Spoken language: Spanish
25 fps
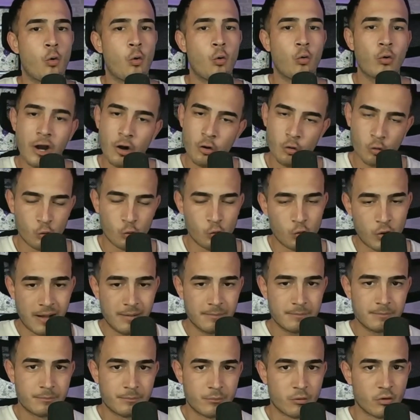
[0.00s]
una
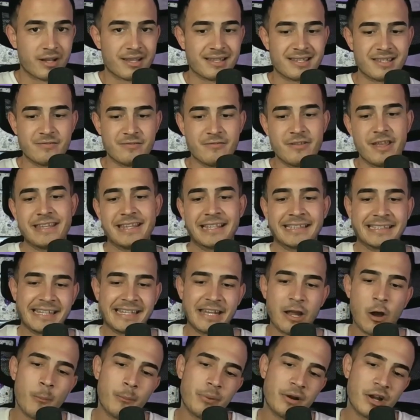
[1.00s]
locura, porque si bien ya
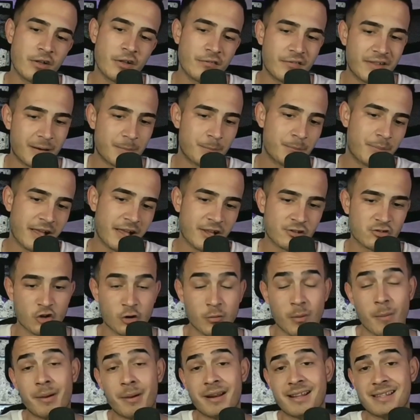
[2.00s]
tenías un peleador de reemplazo,
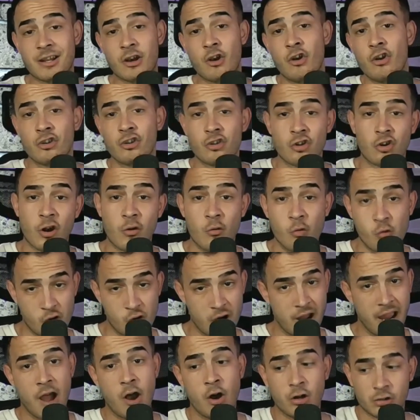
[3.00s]
no me parece lógico que
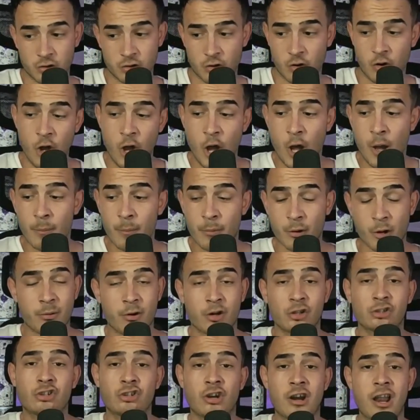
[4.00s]
busques a otro, pero
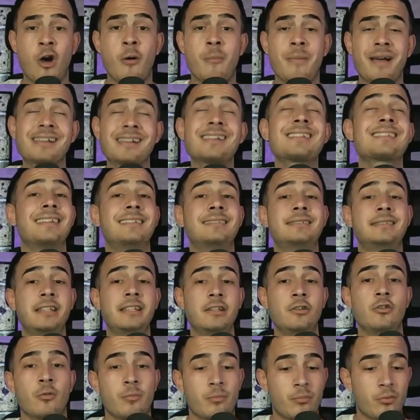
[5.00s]
por otro lado me hace
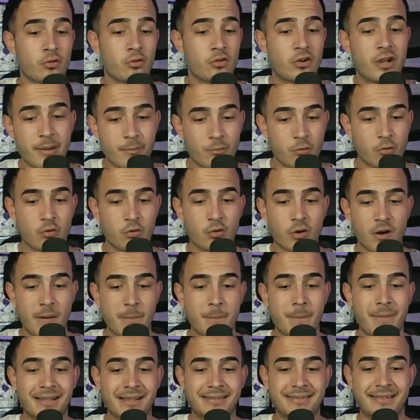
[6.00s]
sentido. ¿Por qué? Porque una
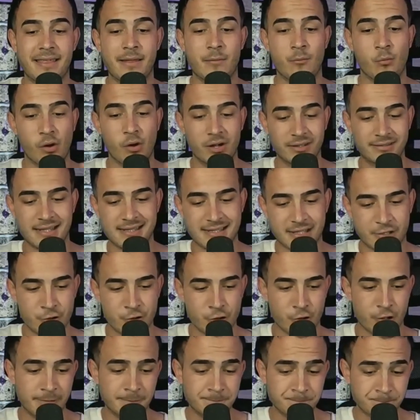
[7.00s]
vez más te demuestra,
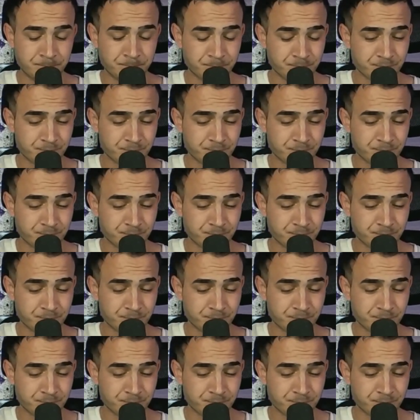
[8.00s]
señores,